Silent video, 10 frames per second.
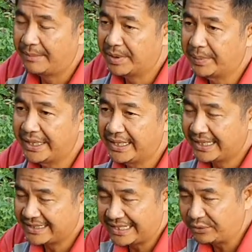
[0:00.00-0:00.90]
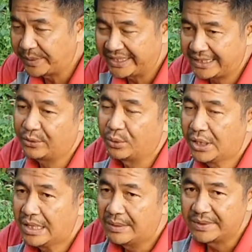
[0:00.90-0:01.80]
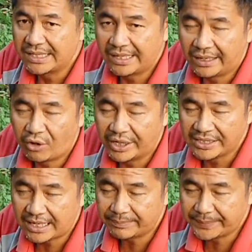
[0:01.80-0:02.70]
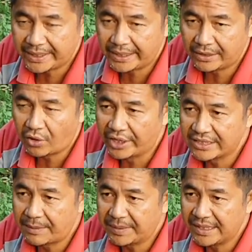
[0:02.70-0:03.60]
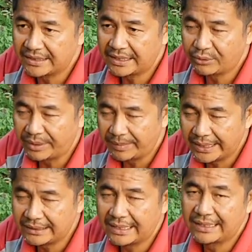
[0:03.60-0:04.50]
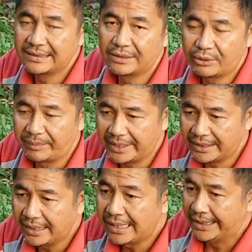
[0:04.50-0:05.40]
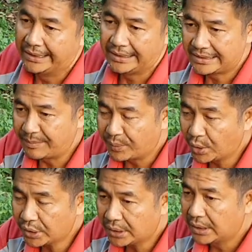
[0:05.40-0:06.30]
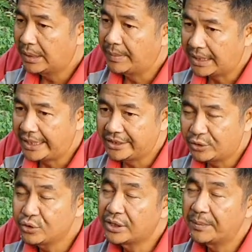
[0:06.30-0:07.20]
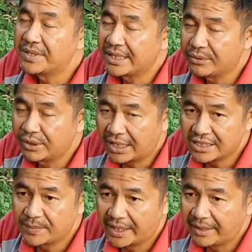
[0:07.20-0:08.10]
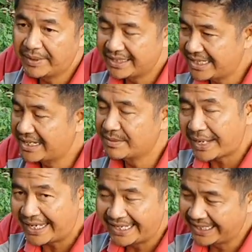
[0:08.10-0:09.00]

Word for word: perbandingannya satu banding satu misalnya kohe sapi kohe sapinya satu ember tanahnya satu ember kita campur maka itu sudah bisa digunakan sebagai media semai